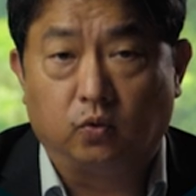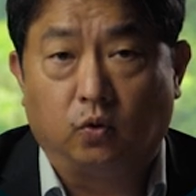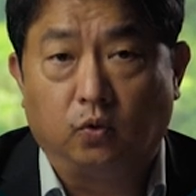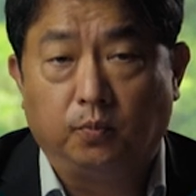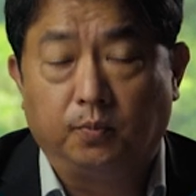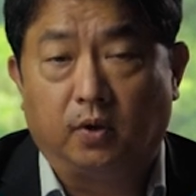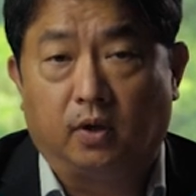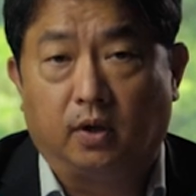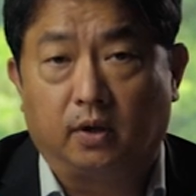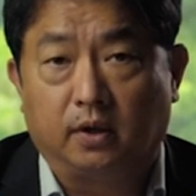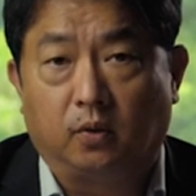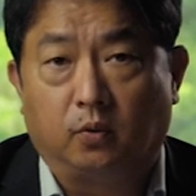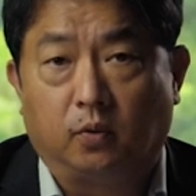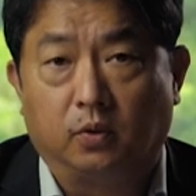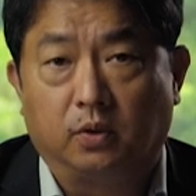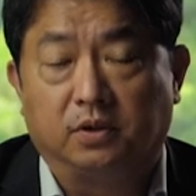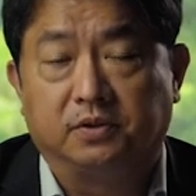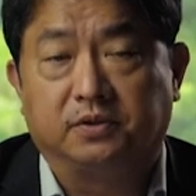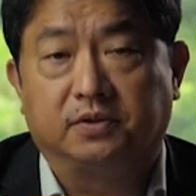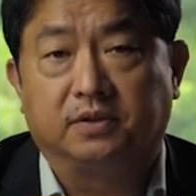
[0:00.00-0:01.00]
공평하게
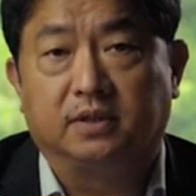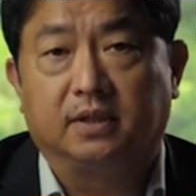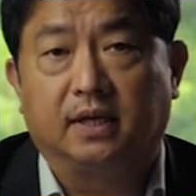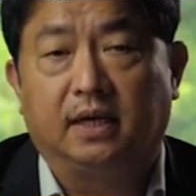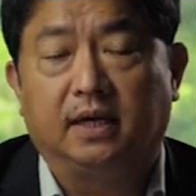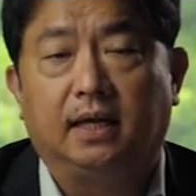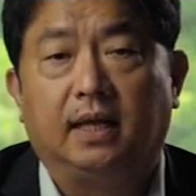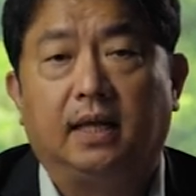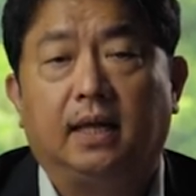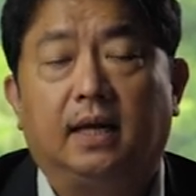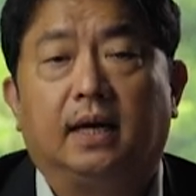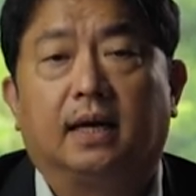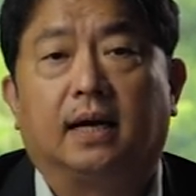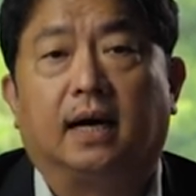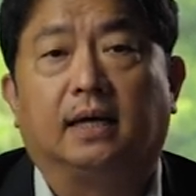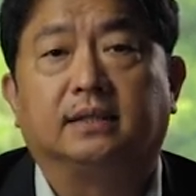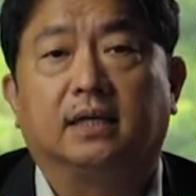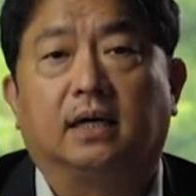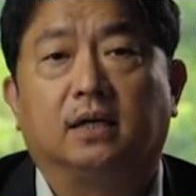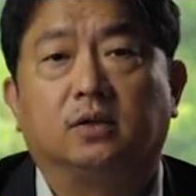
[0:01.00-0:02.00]
고려했을 때
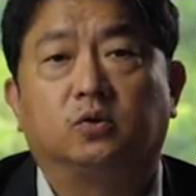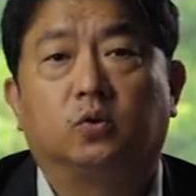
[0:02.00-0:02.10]
가장